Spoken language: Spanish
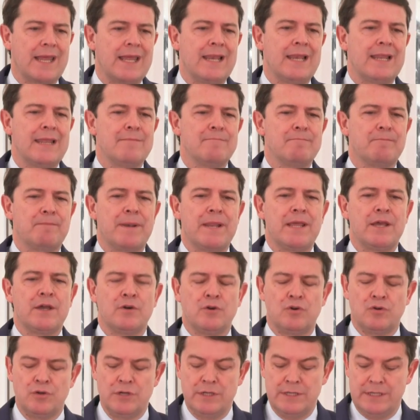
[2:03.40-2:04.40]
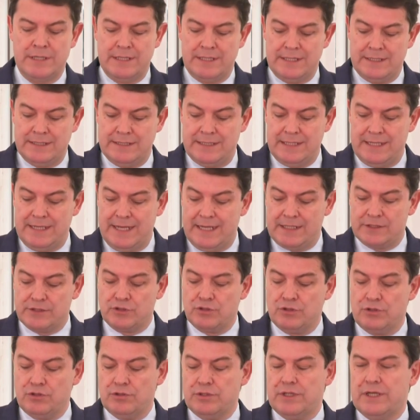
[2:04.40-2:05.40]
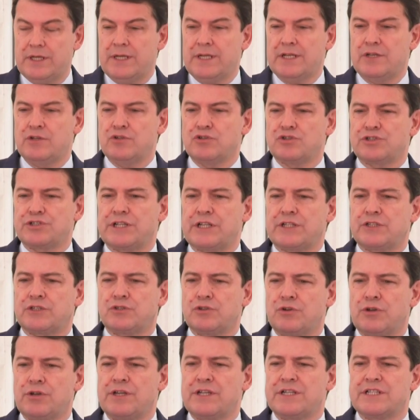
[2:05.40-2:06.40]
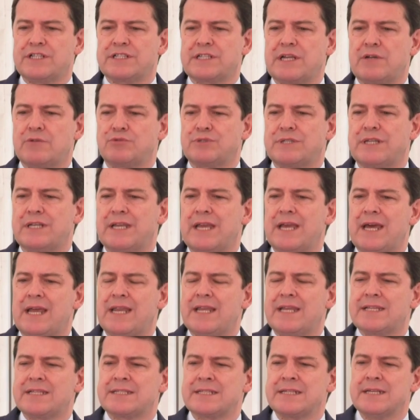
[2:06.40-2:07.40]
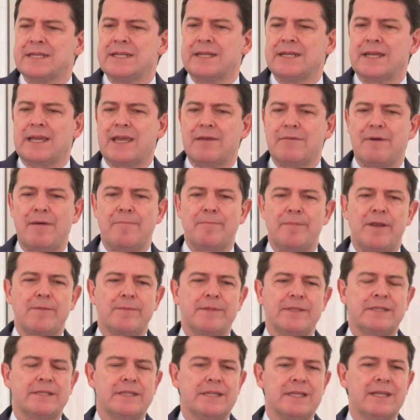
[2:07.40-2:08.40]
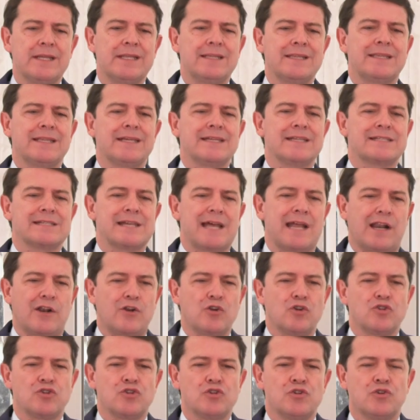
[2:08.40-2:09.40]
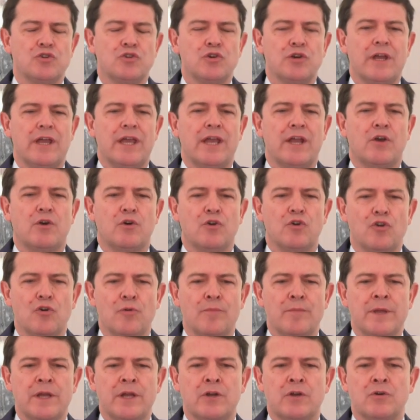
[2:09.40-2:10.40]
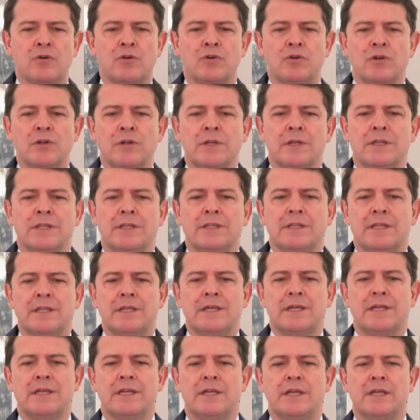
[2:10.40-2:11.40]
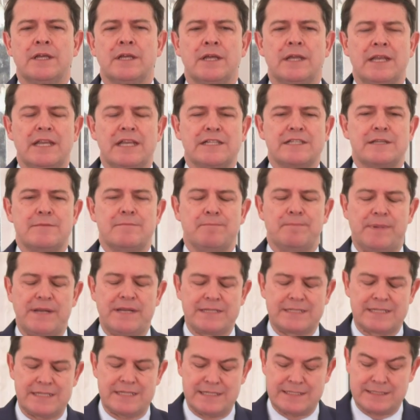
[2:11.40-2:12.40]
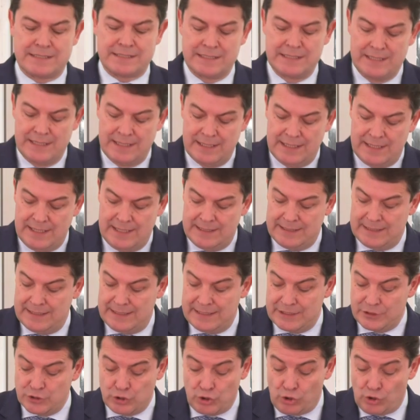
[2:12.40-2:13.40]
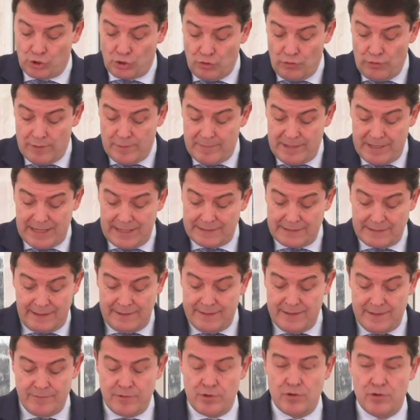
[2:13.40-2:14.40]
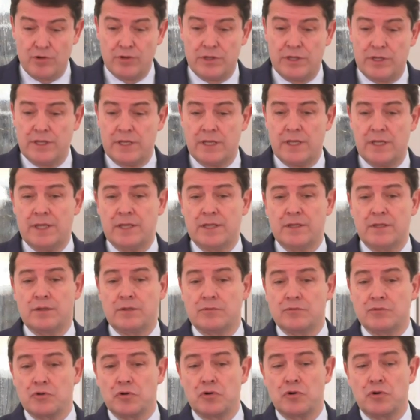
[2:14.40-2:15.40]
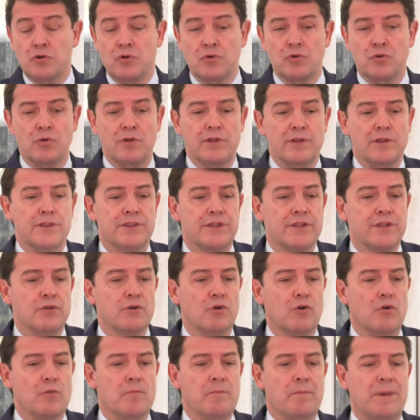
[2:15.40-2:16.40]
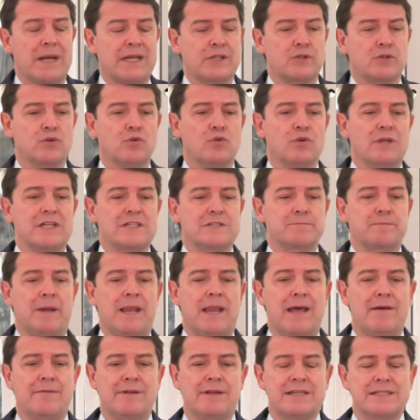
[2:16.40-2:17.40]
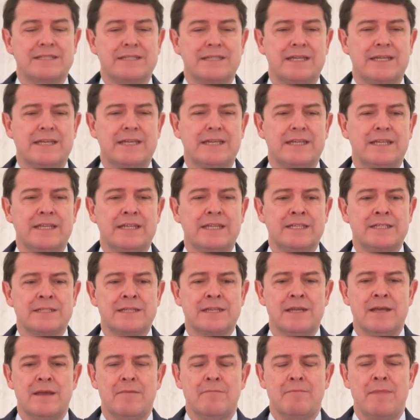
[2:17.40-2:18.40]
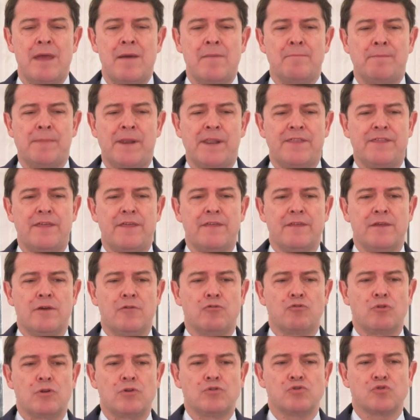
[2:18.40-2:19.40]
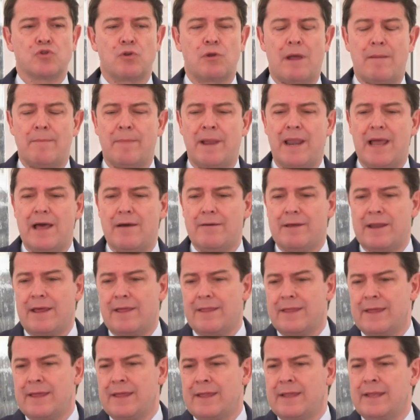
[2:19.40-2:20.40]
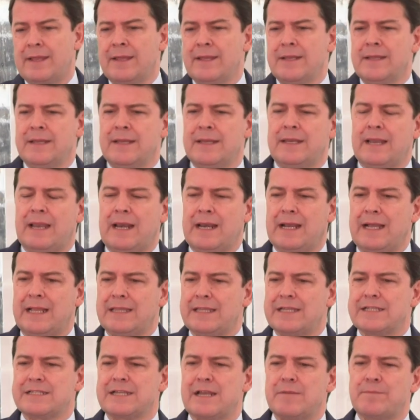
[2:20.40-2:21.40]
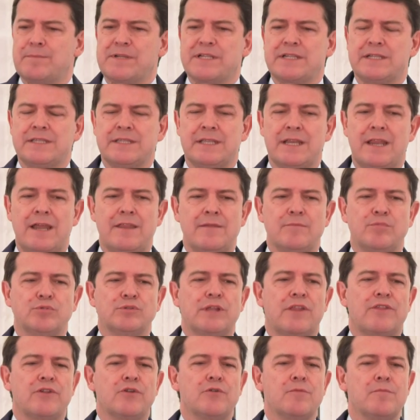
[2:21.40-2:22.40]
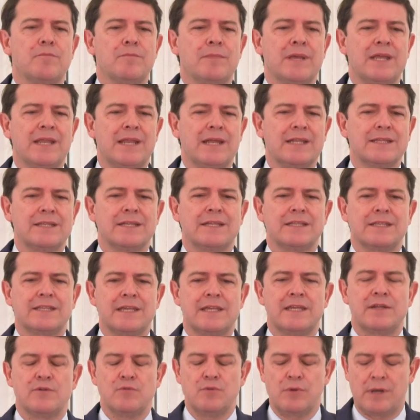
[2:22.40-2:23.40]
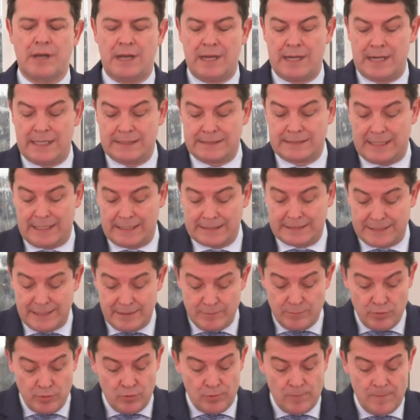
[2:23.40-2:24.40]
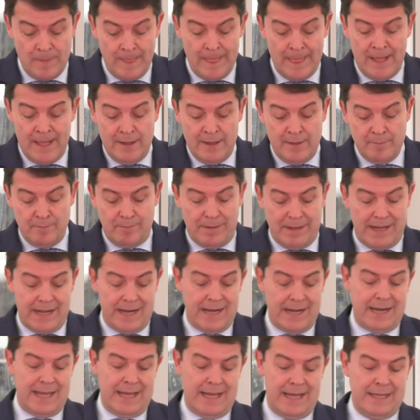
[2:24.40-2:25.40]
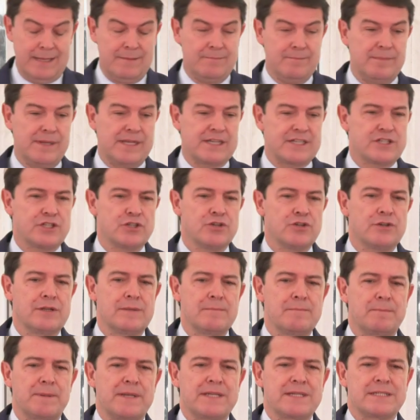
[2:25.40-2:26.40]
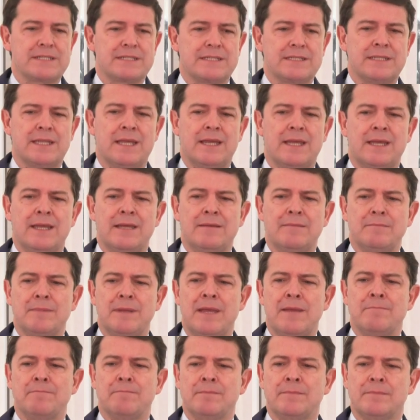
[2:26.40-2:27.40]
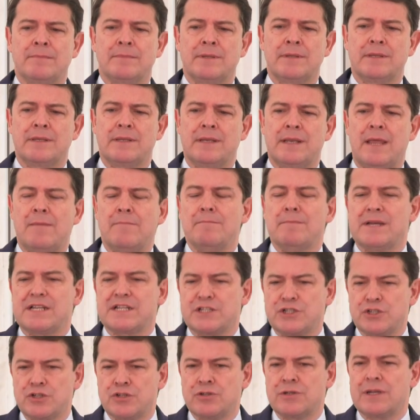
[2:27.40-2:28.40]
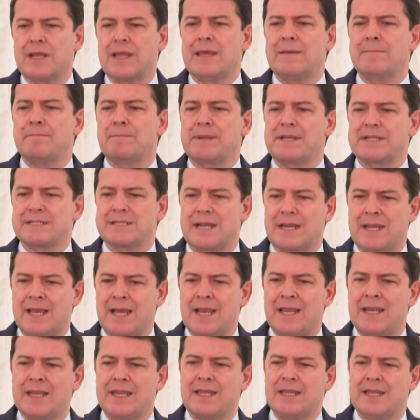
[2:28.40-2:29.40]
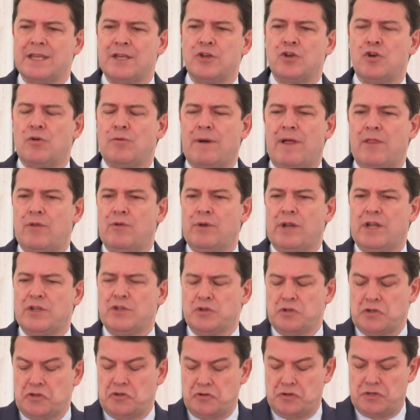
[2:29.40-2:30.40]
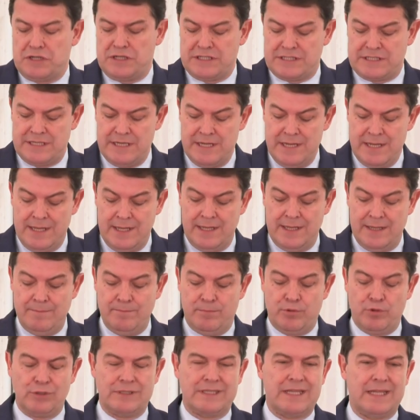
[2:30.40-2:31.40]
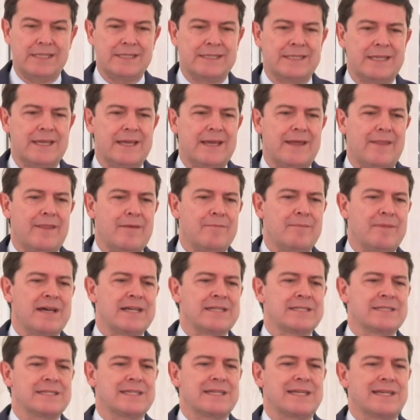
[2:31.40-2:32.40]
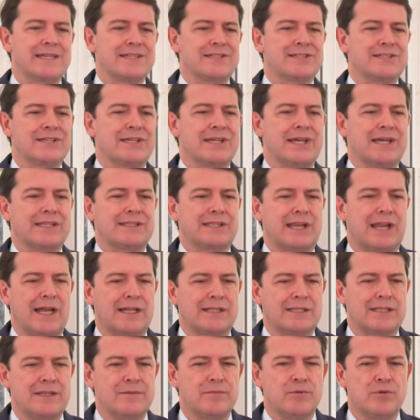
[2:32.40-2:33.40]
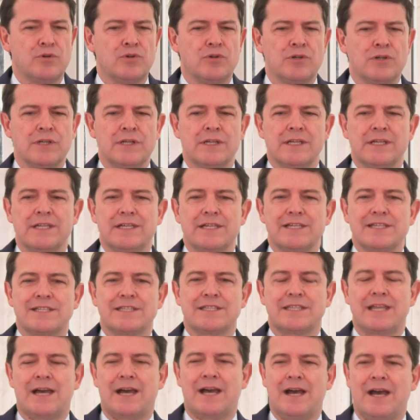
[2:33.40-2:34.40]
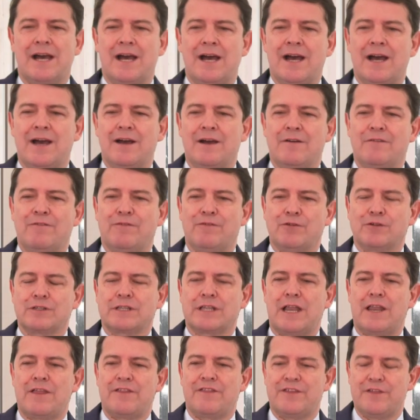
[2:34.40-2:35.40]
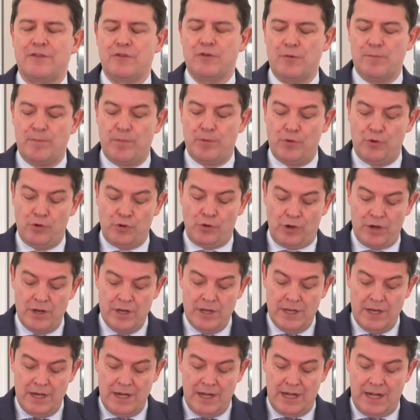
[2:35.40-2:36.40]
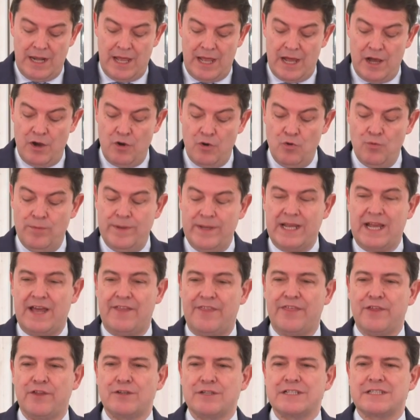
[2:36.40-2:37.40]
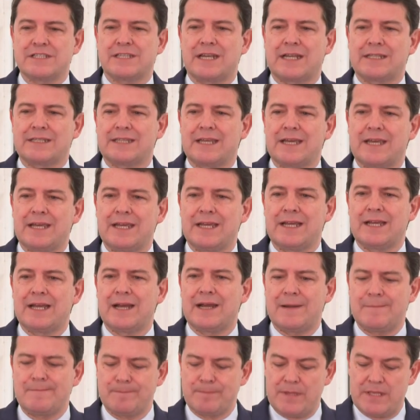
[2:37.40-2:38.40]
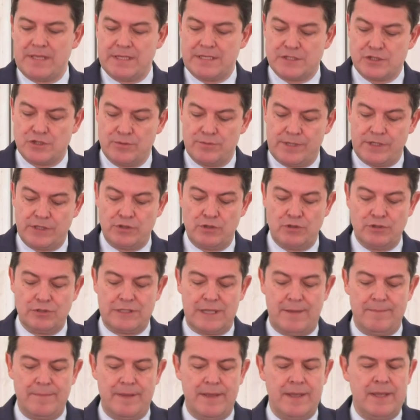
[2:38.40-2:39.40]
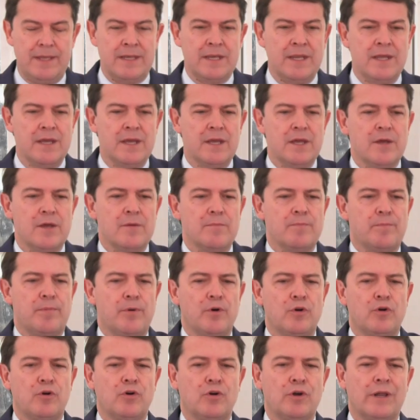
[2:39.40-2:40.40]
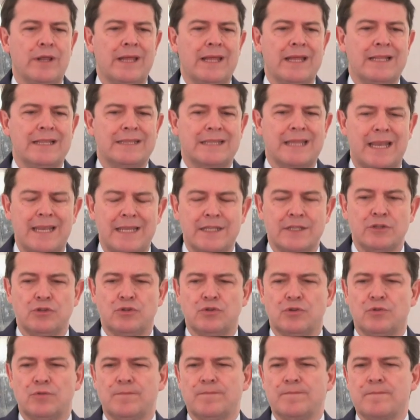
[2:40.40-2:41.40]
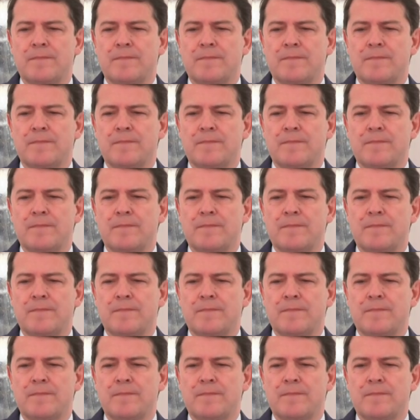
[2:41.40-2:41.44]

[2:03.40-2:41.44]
el empleo indirecto de los sectores auxiliares, que va a permitir el desarrollo económico de las empresas en el entorno de Miranda de Ebro y yo coincido, comparto con las palabras de quienes me han precedido en el uso de la palabra, de alcaldesa, el presidente de la Diputación, Miranda tiene un gran atractivo para la inversión, em, la inversión empresarial innovadora. Yo creo que es importante, además, que ese atractivo está fortalecido por la ubicación estratégica y, sobre todo, también por el talento.